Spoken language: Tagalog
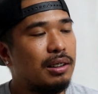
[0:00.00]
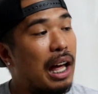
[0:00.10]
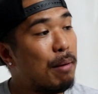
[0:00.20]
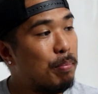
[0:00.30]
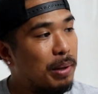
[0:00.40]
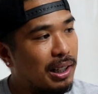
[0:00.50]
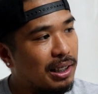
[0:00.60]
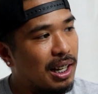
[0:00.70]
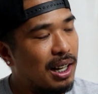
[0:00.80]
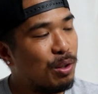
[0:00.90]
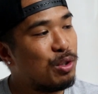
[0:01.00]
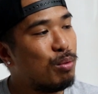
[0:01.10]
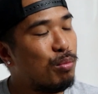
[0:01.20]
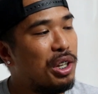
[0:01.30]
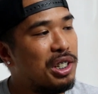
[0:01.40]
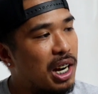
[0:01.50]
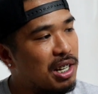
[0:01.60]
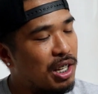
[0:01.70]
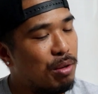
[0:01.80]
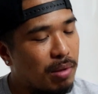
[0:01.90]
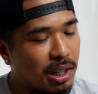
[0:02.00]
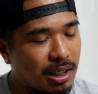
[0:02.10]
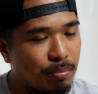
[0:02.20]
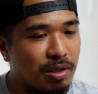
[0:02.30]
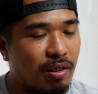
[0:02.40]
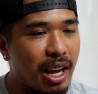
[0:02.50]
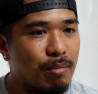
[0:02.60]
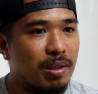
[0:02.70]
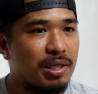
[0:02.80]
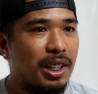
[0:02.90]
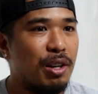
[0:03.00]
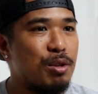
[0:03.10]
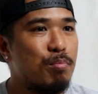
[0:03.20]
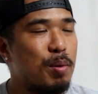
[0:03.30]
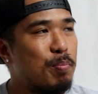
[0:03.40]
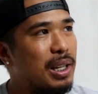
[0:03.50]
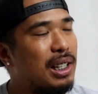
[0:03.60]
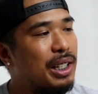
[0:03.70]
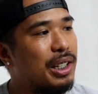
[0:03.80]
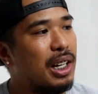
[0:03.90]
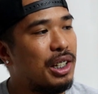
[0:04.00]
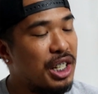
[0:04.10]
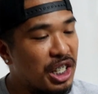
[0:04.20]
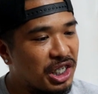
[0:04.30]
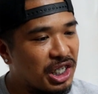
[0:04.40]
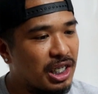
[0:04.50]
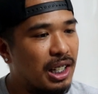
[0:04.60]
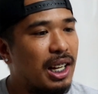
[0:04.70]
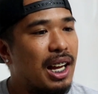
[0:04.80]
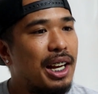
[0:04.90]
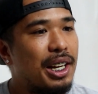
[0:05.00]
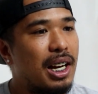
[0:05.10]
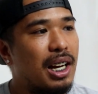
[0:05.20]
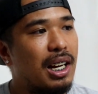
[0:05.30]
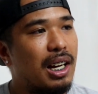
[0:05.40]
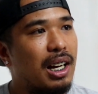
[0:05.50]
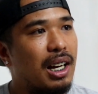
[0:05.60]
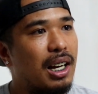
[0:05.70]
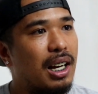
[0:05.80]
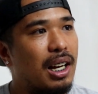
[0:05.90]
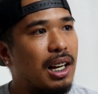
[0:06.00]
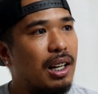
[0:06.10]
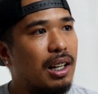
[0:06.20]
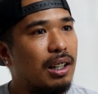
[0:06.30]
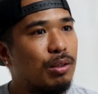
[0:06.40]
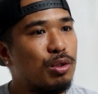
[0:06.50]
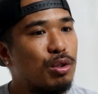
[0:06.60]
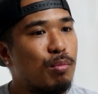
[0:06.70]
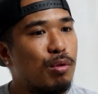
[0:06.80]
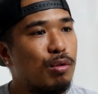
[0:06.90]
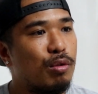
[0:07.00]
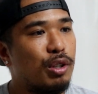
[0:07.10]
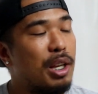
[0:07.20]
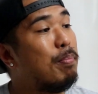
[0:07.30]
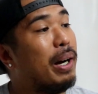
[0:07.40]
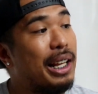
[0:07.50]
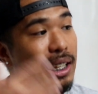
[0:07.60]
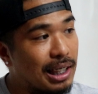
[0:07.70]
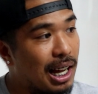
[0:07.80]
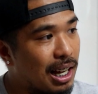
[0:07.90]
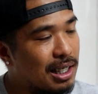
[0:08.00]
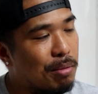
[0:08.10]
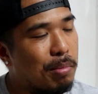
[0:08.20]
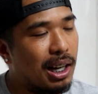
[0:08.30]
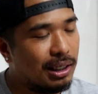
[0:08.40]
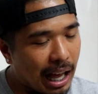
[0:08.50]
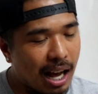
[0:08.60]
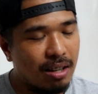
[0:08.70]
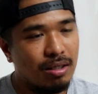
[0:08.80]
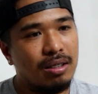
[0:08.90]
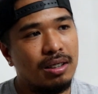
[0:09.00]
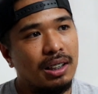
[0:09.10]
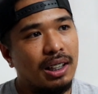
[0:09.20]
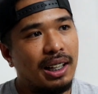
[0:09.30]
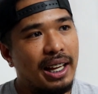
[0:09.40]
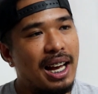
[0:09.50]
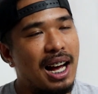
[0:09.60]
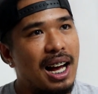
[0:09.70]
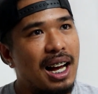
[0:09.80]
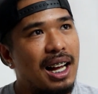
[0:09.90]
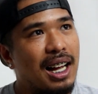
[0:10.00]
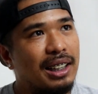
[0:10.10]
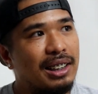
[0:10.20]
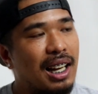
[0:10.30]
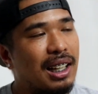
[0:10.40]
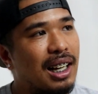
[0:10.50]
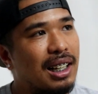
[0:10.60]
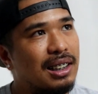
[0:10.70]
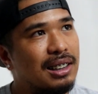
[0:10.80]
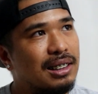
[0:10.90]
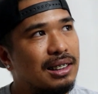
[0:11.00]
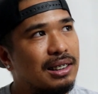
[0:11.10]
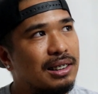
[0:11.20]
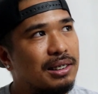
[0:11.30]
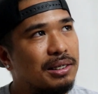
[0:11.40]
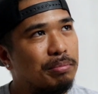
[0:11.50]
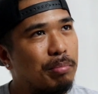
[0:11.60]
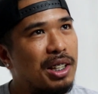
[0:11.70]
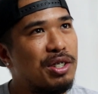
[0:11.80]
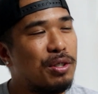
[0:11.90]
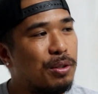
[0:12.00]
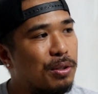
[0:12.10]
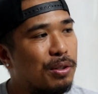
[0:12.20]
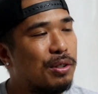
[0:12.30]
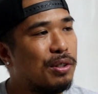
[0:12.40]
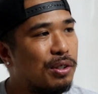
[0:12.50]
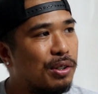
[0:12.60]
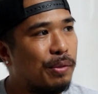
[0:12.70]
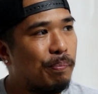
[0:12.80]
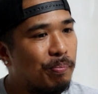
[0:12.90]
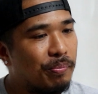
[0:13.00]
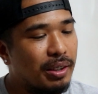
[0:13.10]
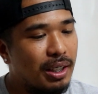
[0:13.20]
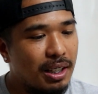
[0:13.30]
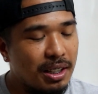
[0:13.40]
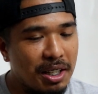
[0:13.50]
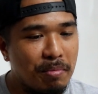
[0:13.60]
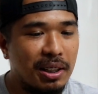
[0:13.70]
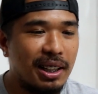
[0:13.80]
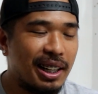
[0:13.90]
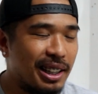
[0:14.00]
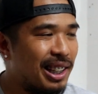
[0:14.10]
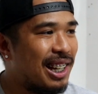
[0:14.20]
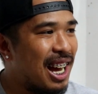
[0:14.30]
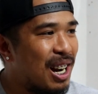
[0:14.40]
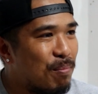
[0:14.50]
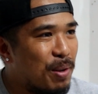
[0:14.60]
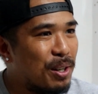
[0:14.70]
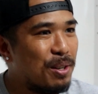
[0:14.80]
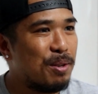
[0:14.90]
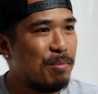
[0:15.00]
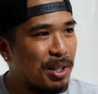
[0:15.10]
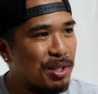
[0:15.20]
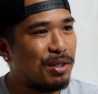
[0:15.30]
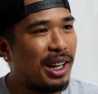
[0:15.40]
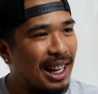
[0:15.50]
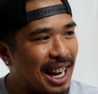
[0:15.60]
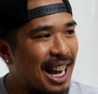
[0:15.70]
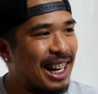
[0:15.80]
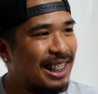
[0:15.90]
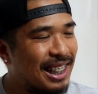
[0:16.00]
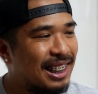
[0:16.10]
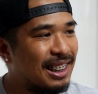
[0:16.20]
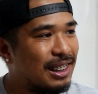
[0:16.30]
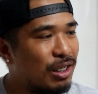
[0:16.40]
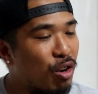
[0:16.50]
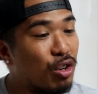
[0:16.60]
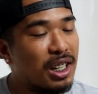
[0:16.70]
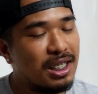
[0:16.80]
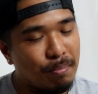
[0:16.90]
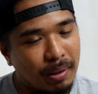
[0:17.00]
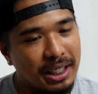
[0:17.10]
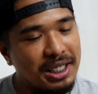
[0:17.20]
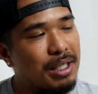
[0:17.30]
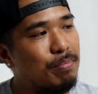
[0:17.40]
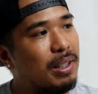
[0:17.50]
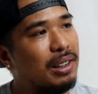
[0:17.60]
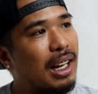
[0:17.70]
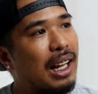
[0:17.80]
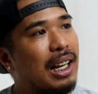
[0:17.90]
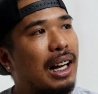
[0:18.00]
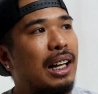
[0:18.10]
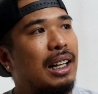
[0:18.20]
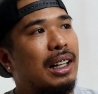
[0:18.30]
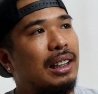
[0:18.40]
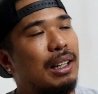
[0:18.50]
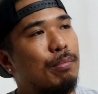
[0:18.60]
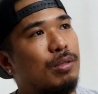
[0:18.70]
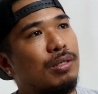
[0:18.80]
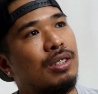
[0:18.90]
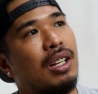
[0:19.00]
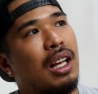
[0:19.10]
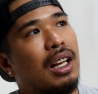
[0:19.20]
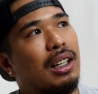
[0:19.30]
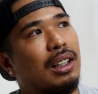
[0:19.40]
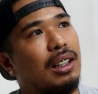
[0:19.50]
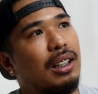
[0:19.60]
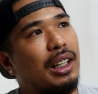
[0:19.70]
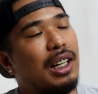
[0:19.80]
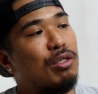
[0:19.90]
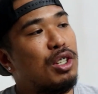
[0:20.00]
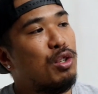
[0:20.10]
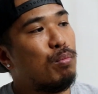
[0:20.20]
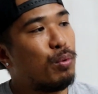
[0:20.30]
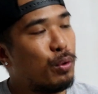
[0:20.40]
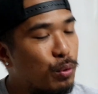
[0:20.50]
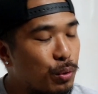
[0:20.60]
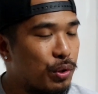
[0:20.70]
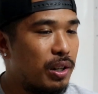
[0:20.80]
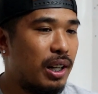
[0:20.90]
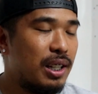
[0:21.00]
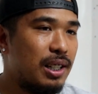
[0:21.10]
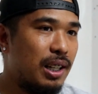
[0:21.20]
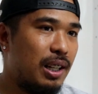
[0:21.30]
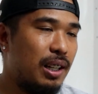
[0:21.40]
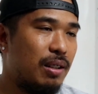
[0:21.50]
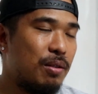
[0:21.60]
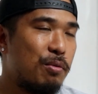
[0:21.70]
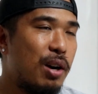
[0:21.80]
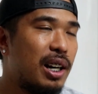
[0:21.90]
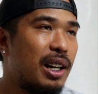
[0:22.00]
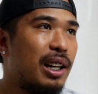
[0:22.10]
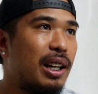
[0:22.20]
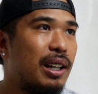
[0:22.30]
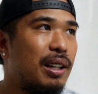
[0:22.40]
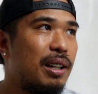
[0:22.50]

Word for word: topic na gusto mong i-share sa yung mga subscribers. Ikaw yung pipili ng niche na gusto mong ipakita sa mga tao. Kaya talagang medyo hindi naman critical pero medyo kailangan ng oras na pag-isipan talaga. Tapos ikaw din yung producer kasi kunwari